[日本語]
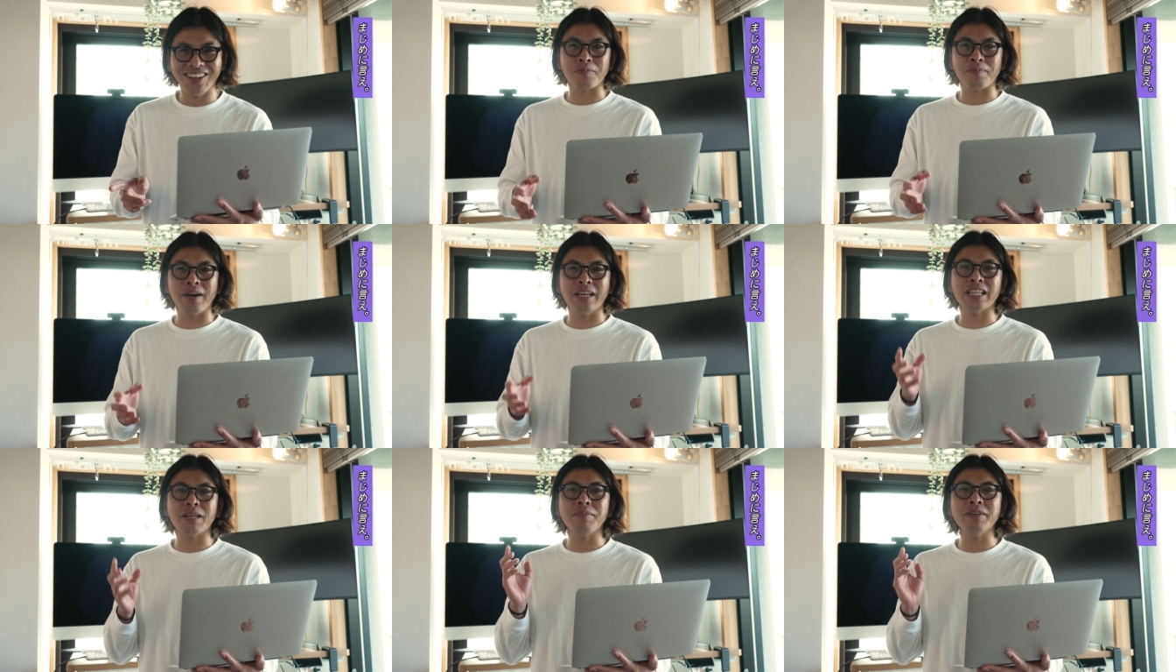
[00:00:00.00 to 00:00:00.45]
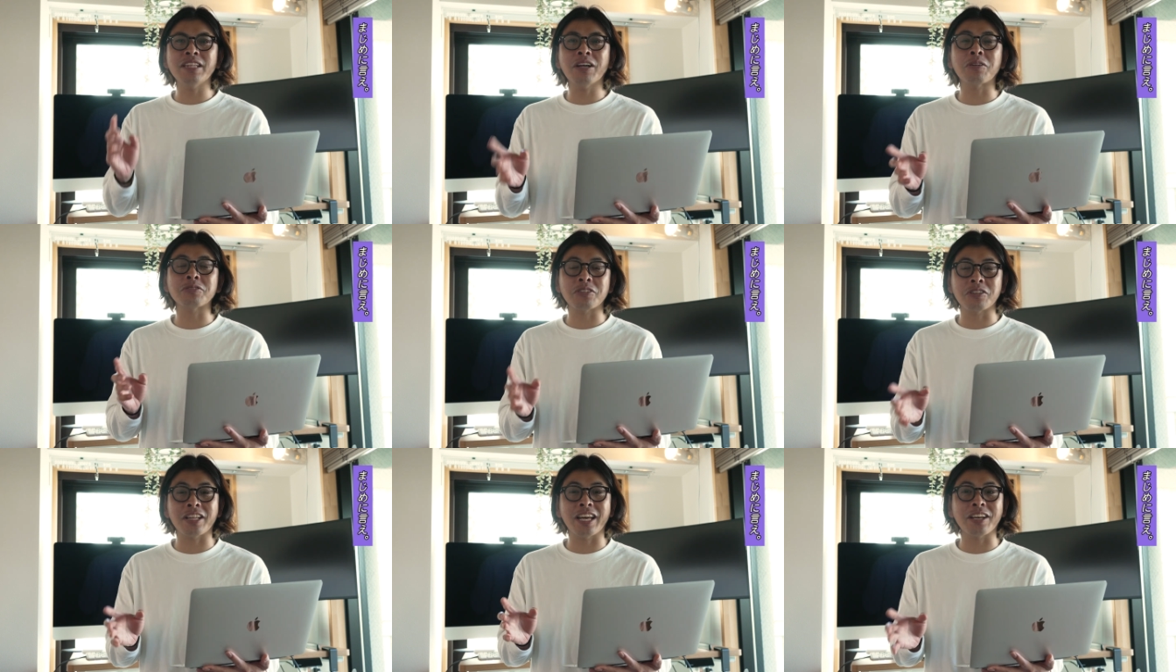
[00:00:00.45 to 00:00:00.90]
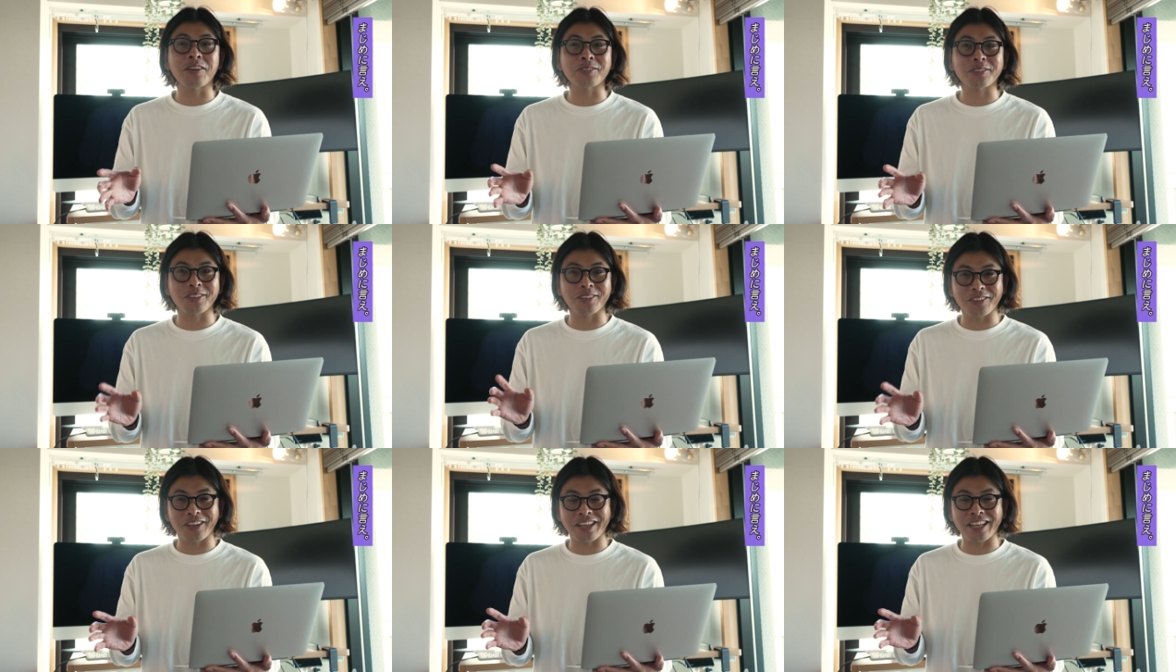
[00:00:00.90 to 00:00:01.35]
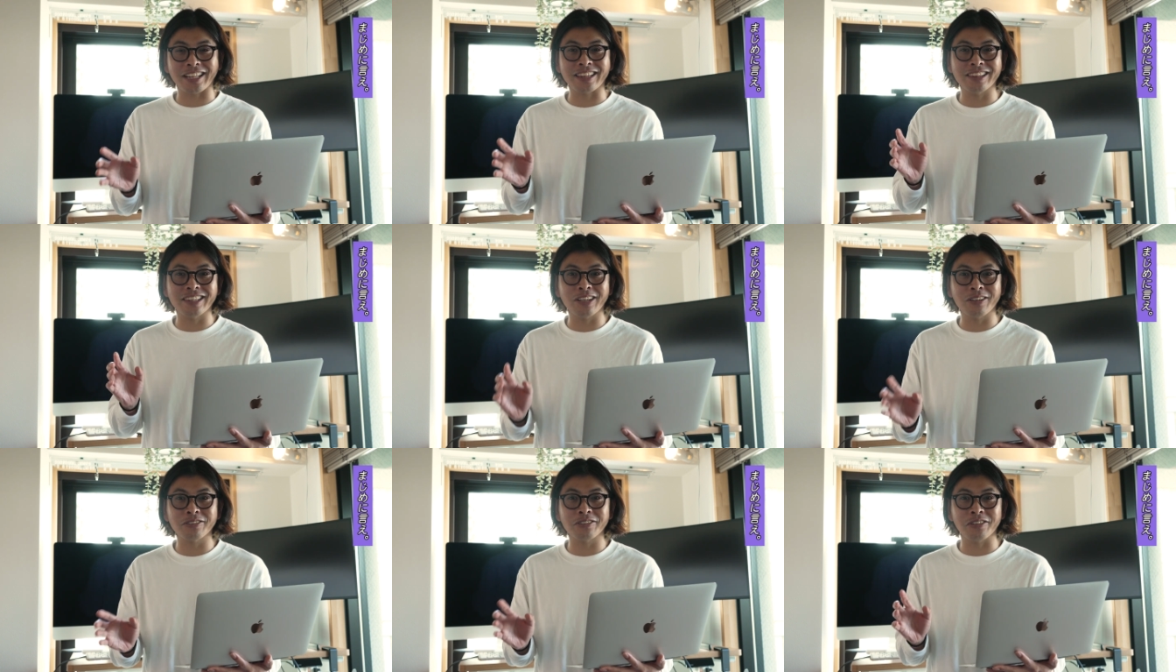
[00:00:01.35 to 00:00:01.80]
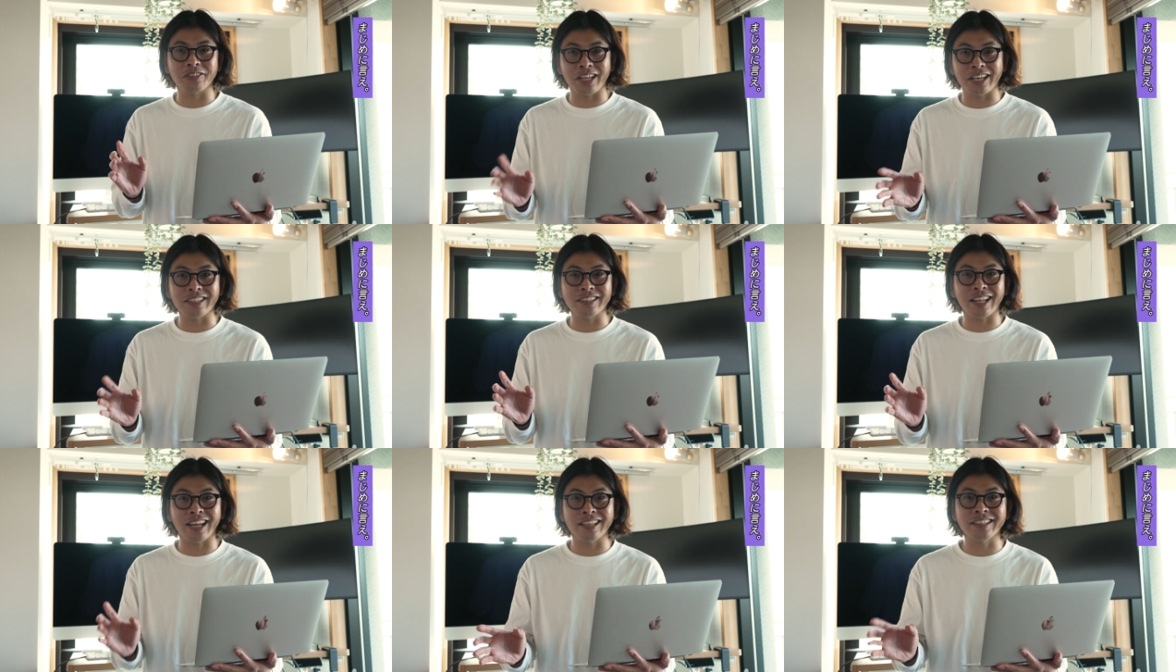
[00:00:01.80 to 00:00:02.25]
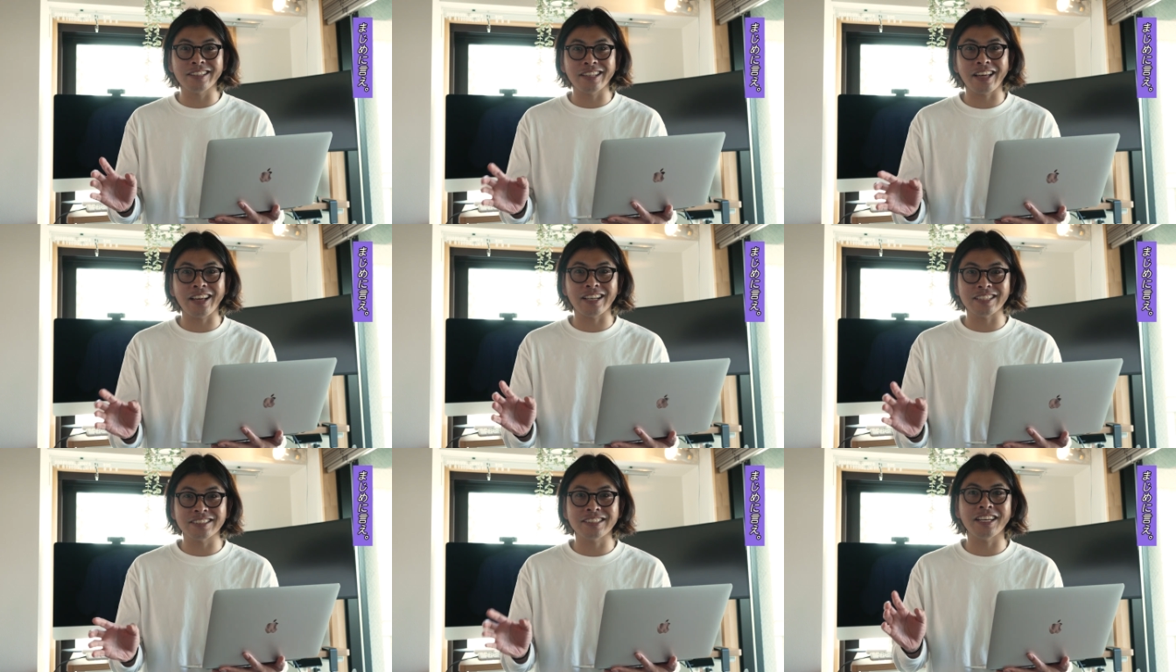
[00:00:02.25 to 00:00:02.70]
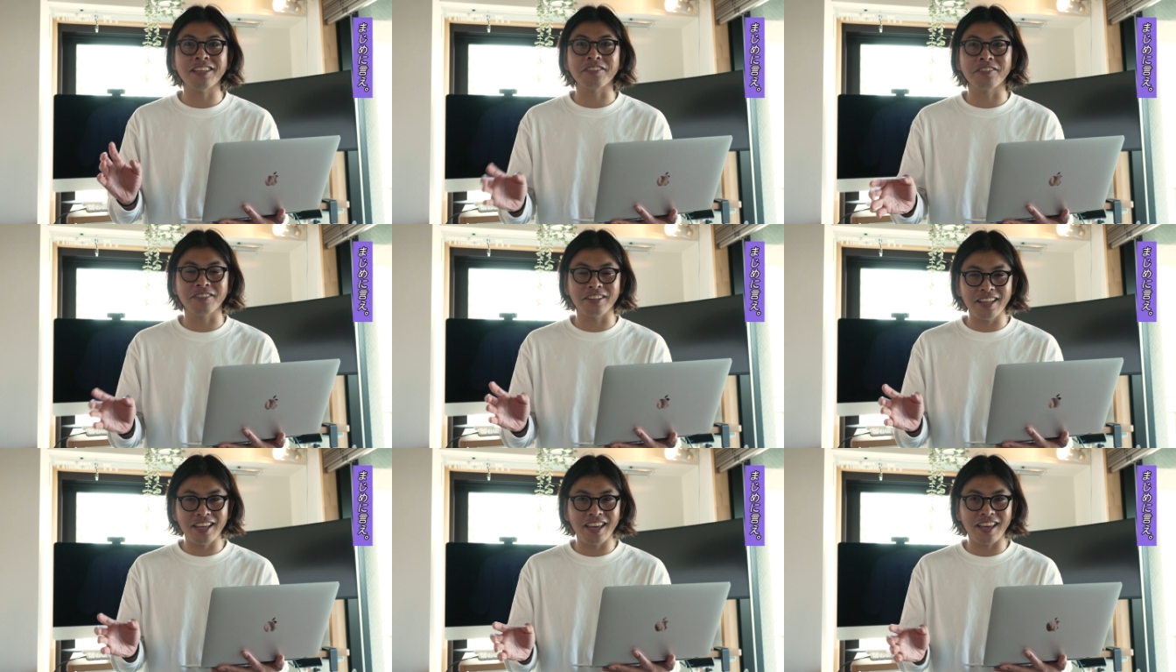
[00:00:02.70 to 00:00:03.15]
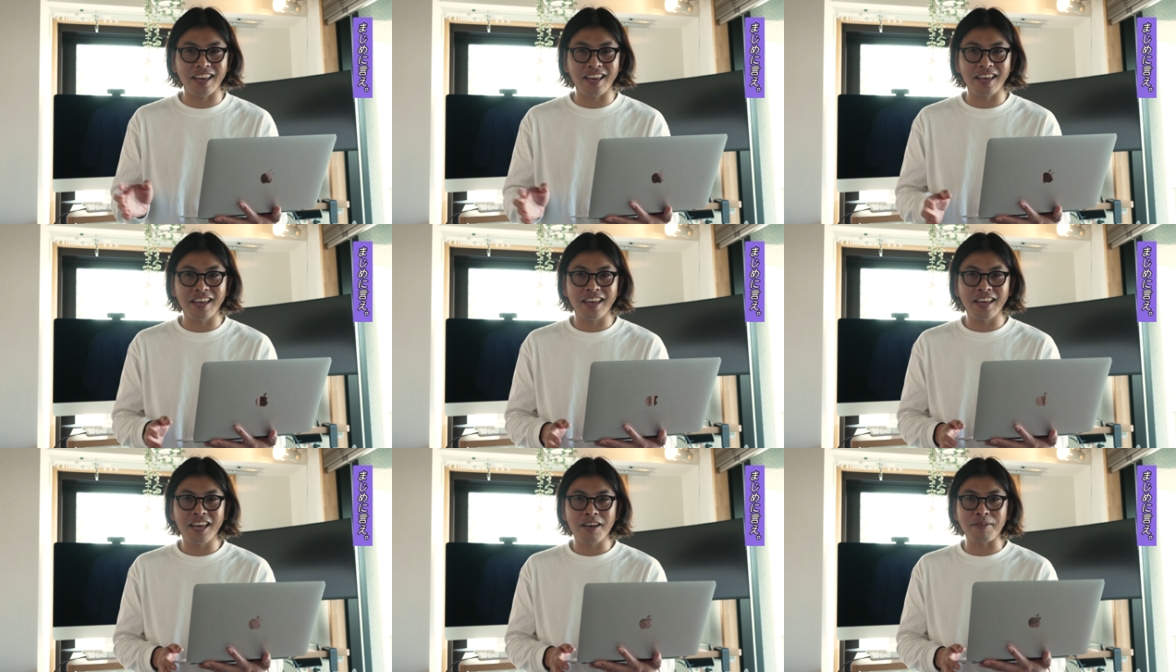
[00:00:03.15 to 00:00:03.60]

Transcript: まだ見たことないこととかやったことない体験がしたいので、